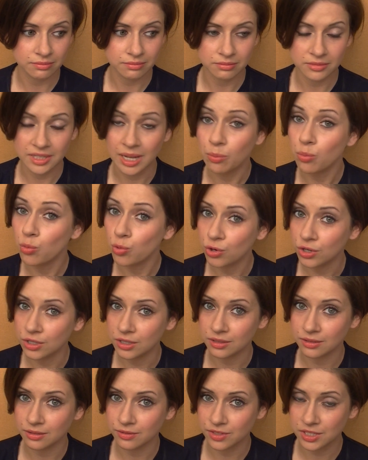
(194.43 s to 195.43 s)
на
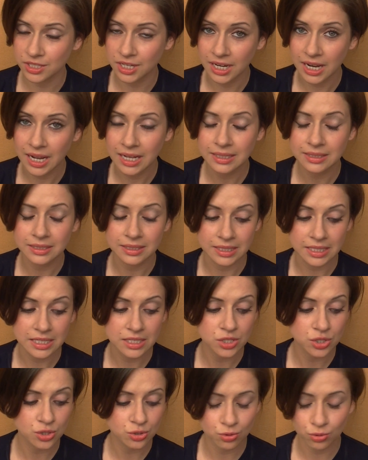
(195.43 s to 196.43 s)
мой взгляд,
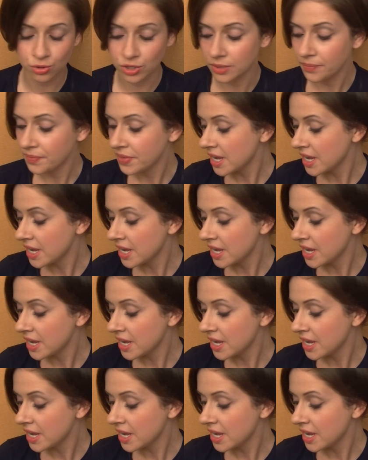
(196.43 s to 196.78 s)
не стоит.